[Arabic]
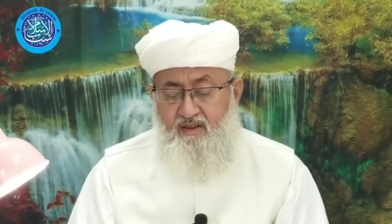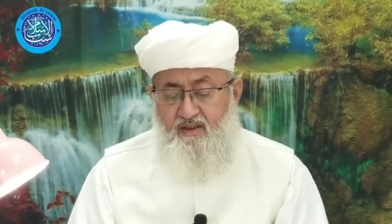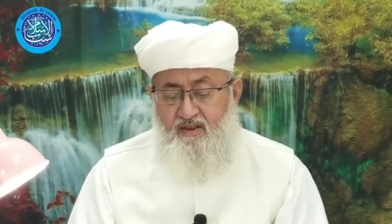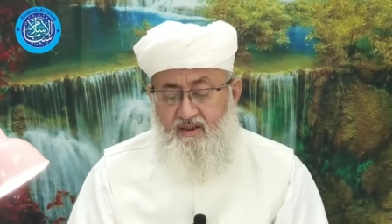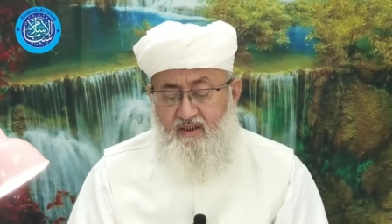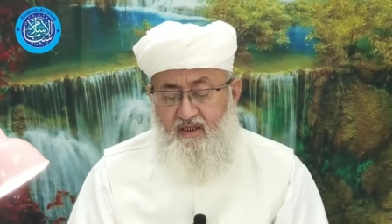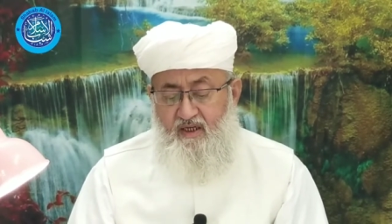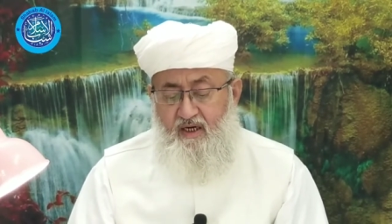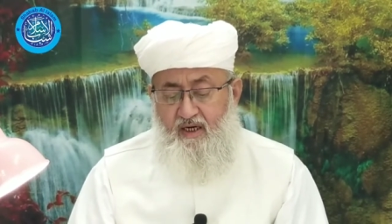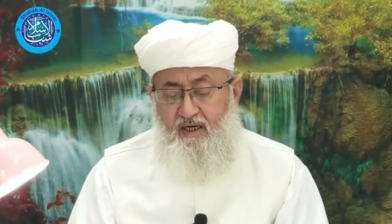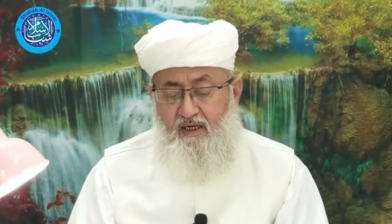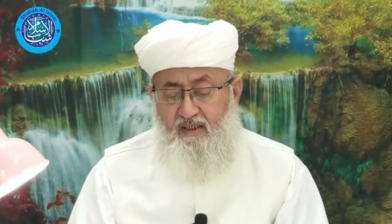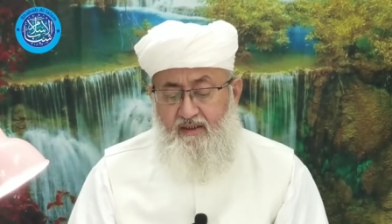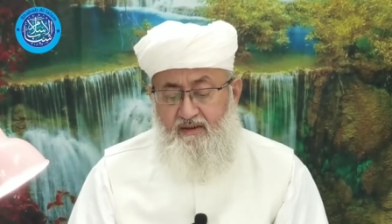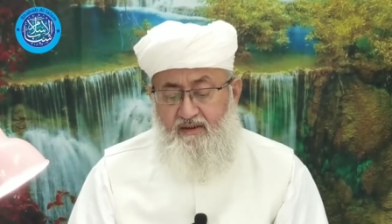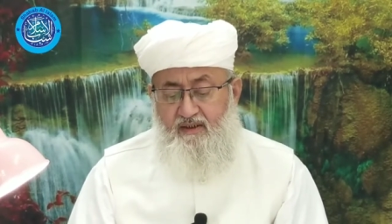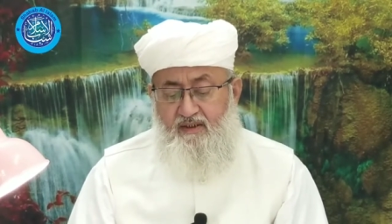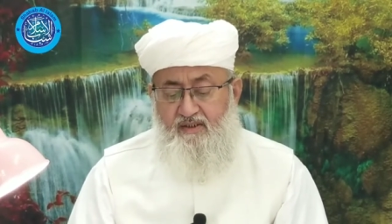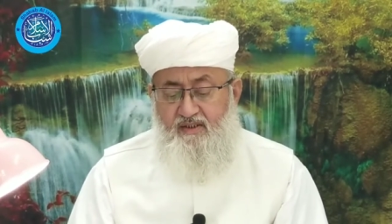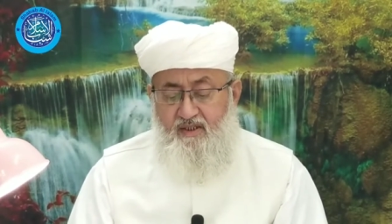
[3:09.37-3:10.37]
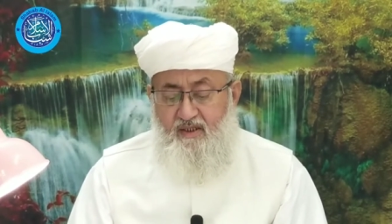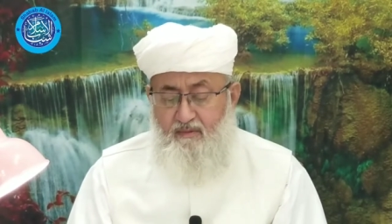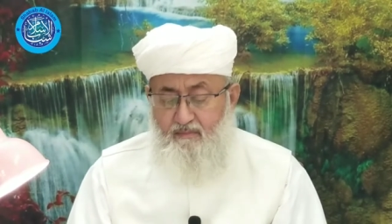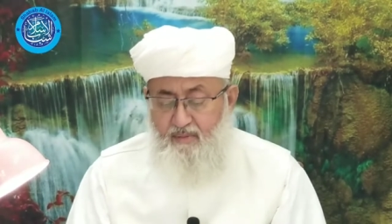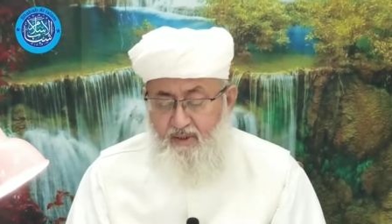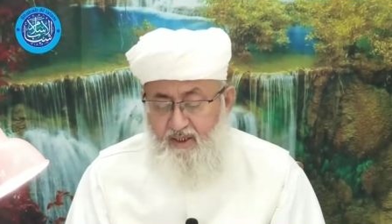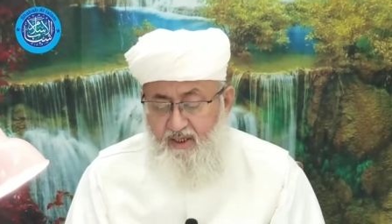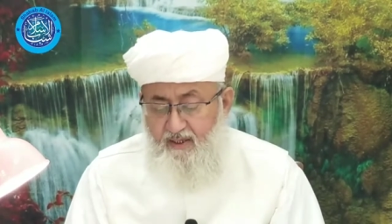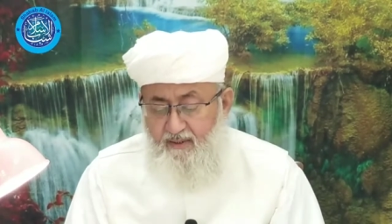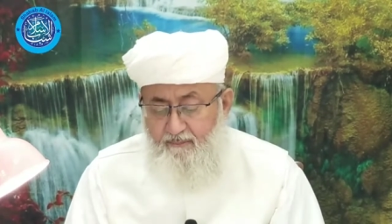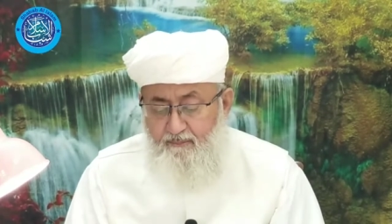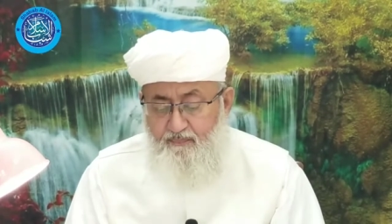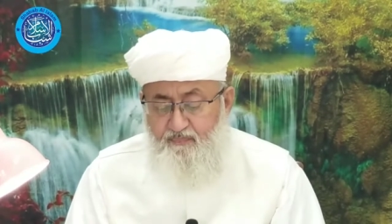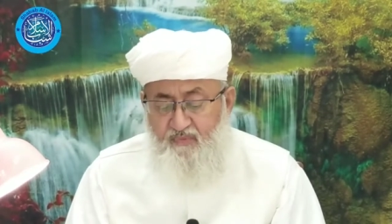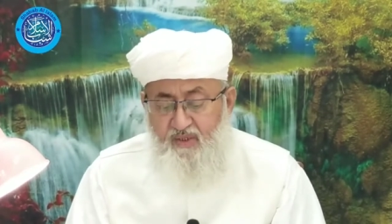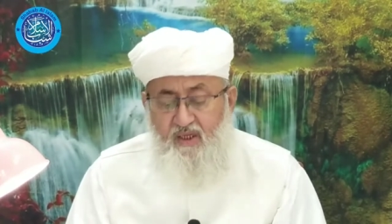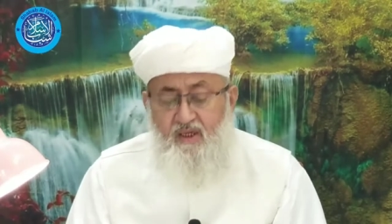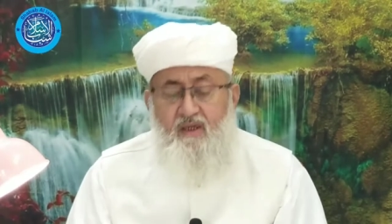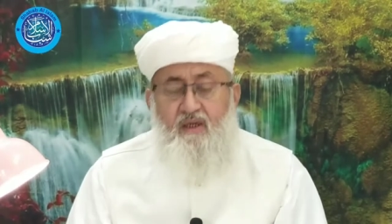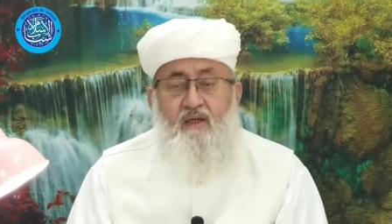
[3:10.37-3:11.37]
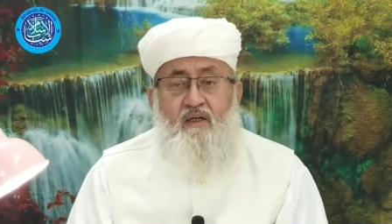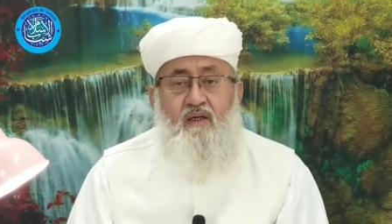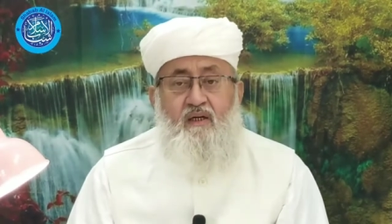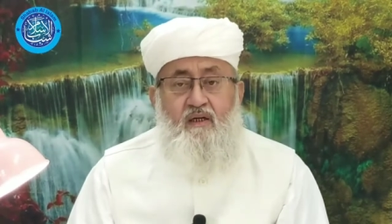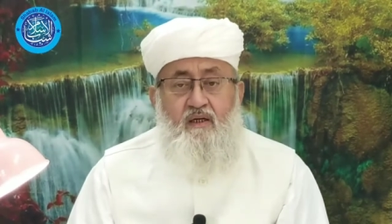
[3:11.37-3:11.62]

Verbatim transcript: آخر أحاديث الباب